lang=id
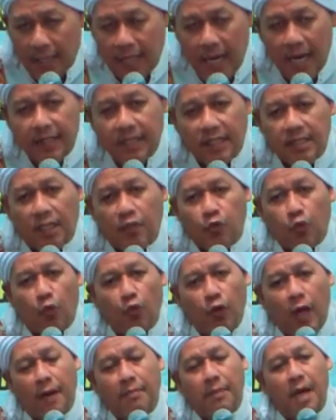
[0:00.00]
maka ada
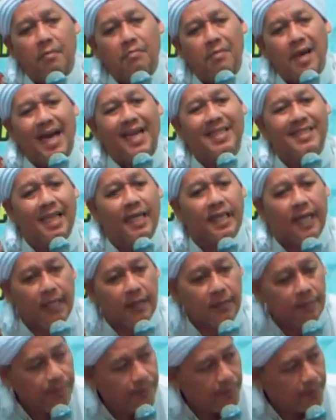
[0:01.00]
satu ulama
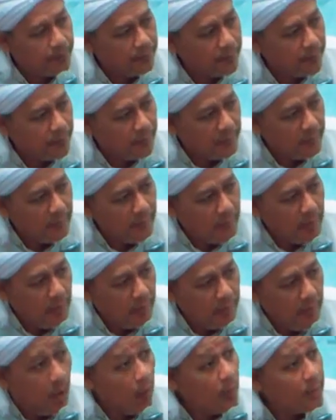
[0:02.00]
mengatakan
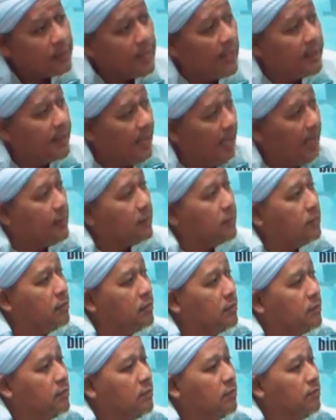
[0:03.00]
bahwasanya
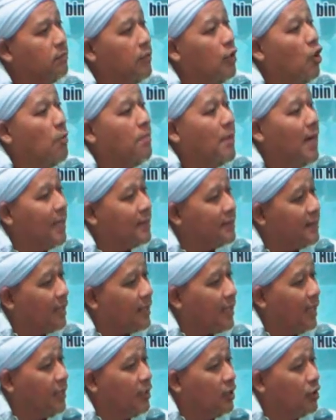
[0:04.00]
beliau
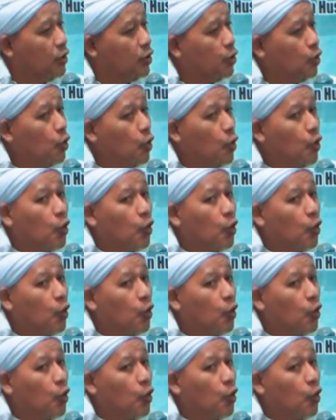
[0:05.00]
mengatakan